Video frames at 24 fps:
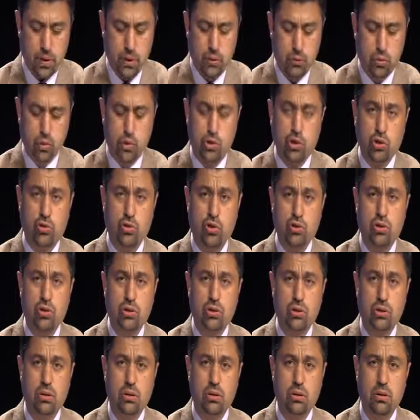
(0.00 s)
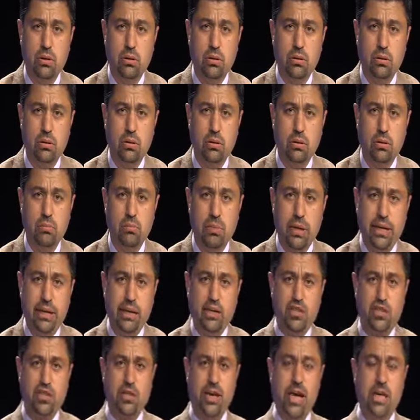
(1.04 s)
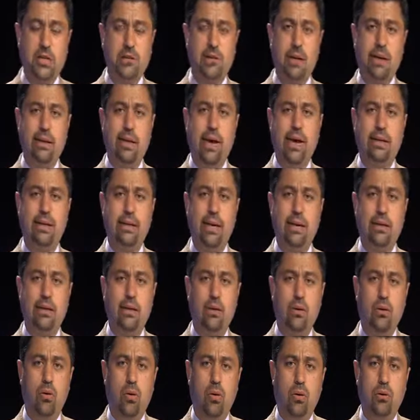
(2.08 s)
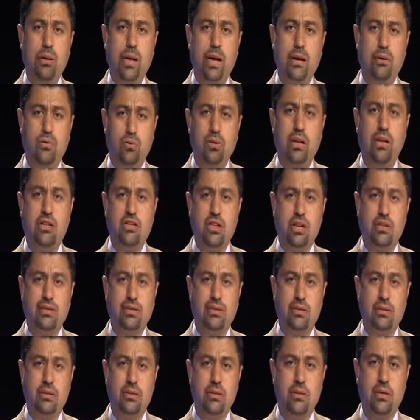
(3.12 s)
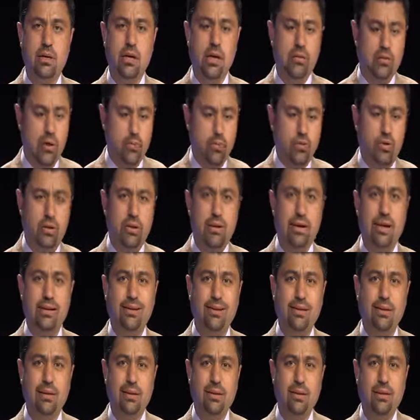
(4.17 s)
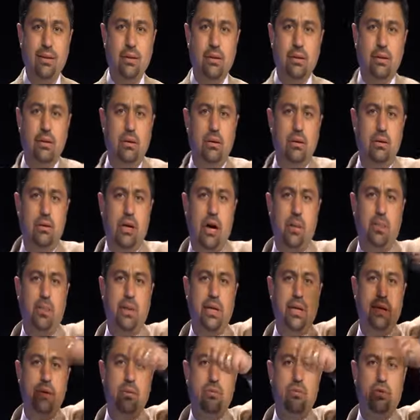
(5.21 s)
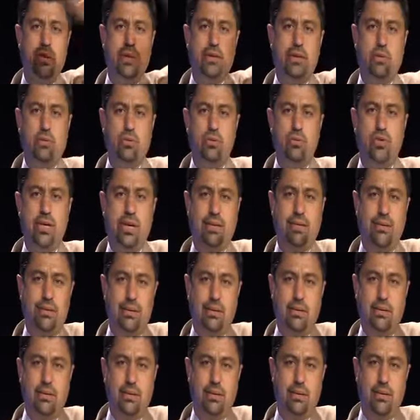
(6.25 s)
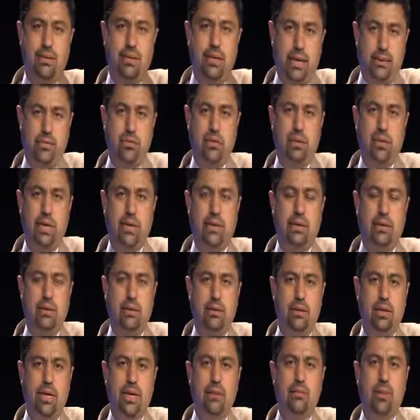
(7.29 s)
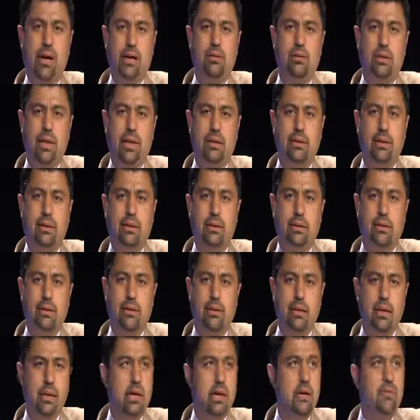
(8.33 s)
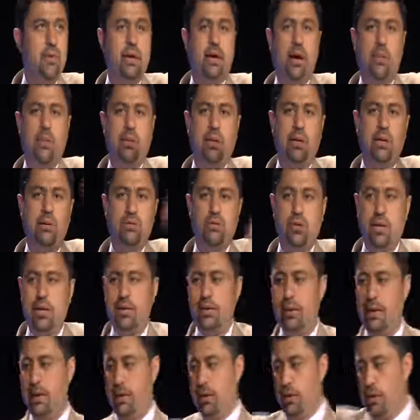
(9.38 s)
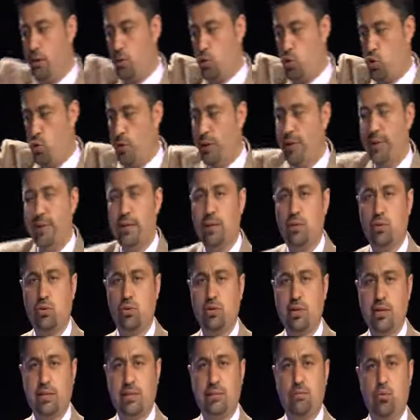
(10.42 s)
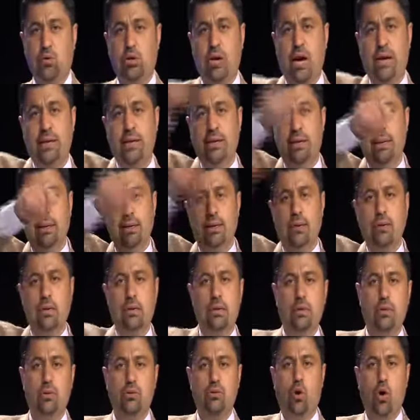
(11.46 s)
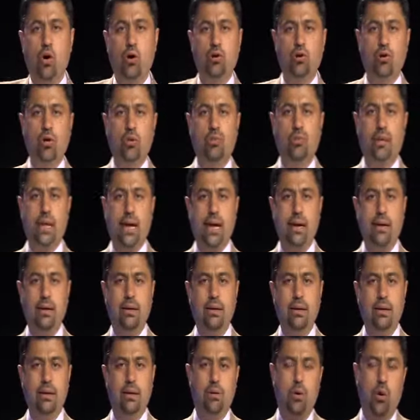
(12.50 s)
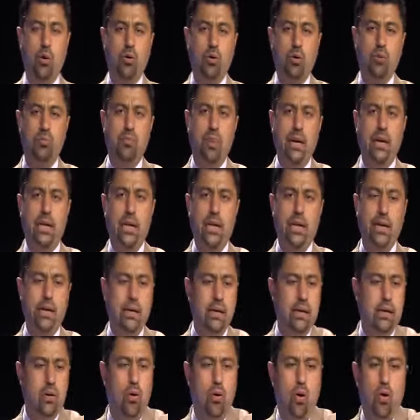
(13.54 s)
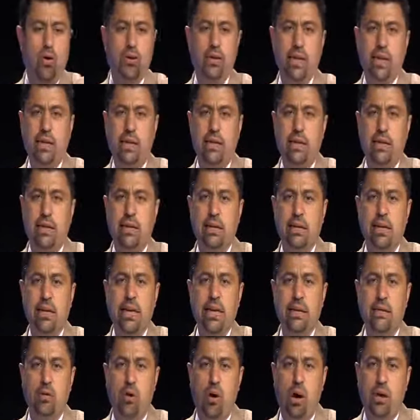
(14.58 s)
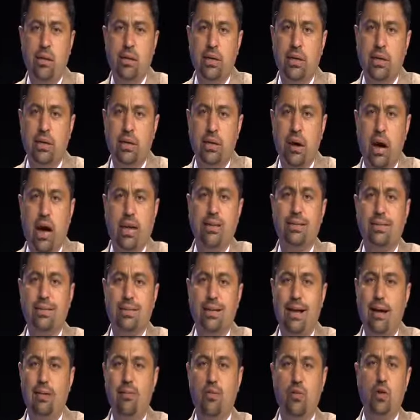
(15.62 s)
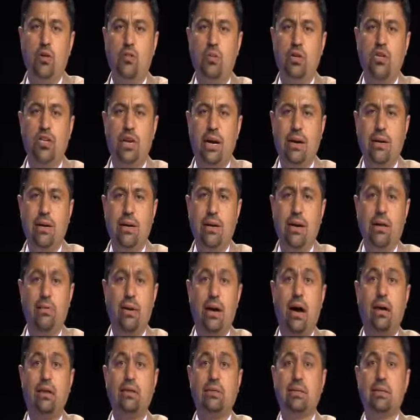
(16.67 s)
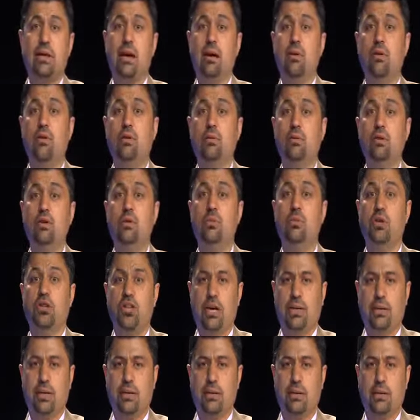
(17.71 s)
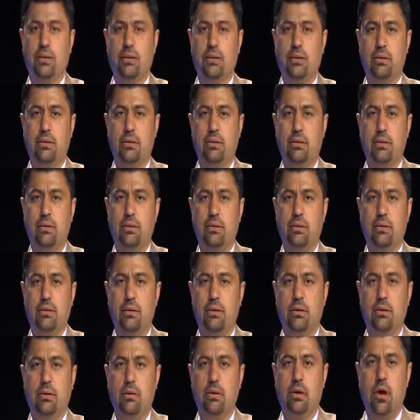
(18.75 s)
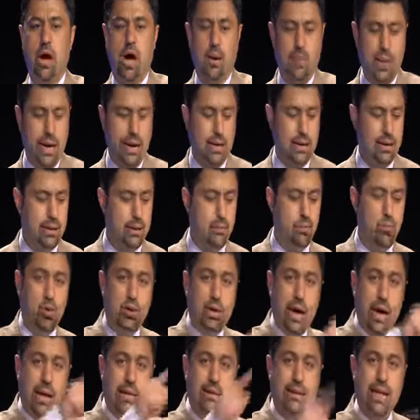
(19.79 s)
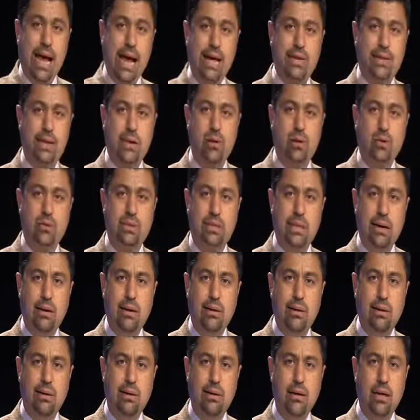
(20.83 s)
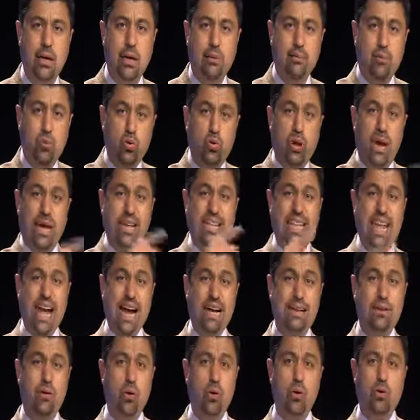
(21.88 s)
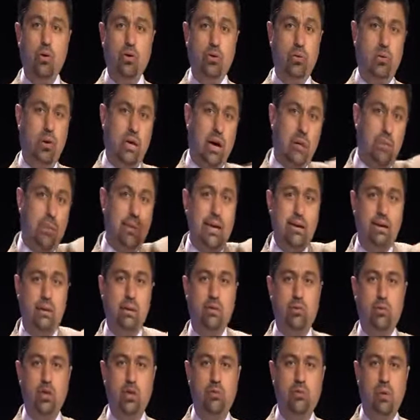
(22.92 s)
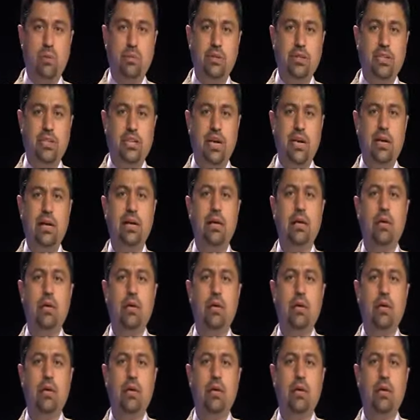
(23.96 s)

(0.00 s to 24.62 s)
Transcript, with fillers: kusursuz bir yaşını geçmeyen erkek oğlak kuzu alacaksınız. Ve bunun kanını kapıların üzerine süreceksiniz. Yahudilerin, imanlı olanların. Ve kapıların üzerine süvelerine süreceksiniz. Bu kanı gördüğümde ölüm meleği oradakilerin ilk doğanlarını asla vurmayacak ve asla öldürmeyecek dedi. Ama bu kan nerede yoksa, bu kan nerede kapılarda sürülmemişse